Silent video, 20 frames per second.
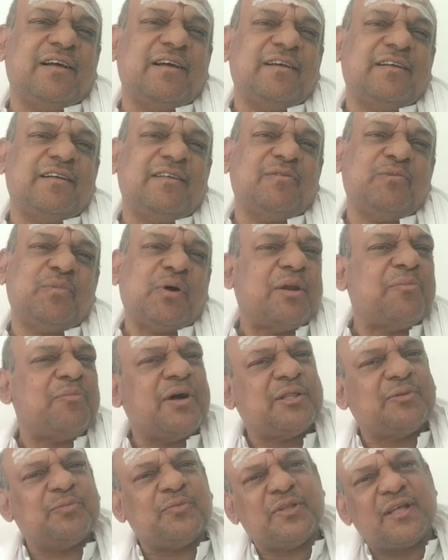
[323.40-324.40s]

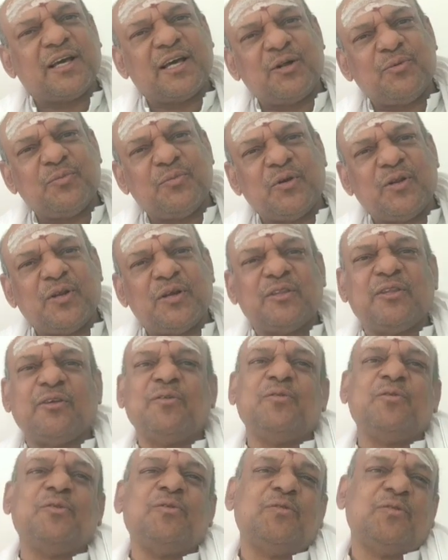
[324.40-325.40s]
పరమాత్మ దగ్గరికి పోయినా తను
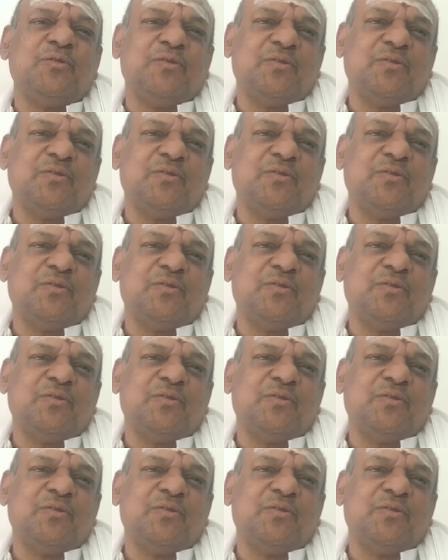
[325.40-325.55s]
ఉండకూడదు